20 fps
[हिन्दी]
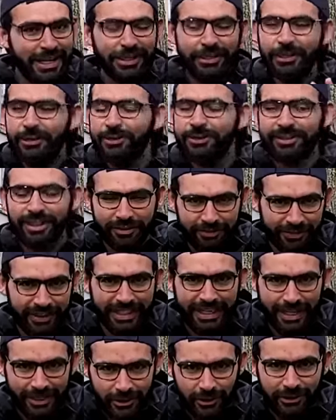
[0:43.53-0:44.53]
ट्यूशन फ़ी
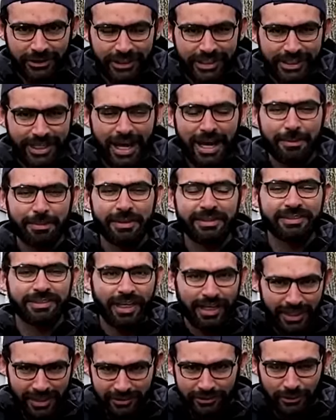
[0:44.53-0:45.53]
नहीं होती यहाँ पे
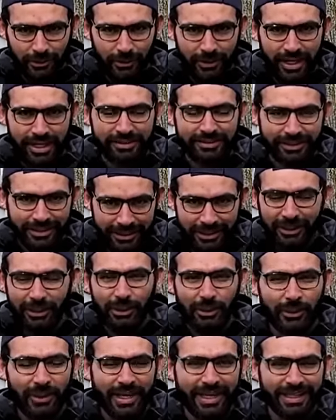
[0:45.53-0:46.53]
सारे स्टूडेंट्स
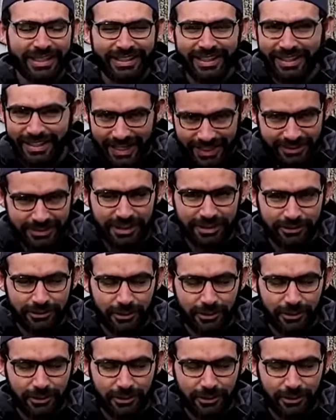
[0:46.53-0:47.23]
इंक्लूडिंग इंटरनेशनल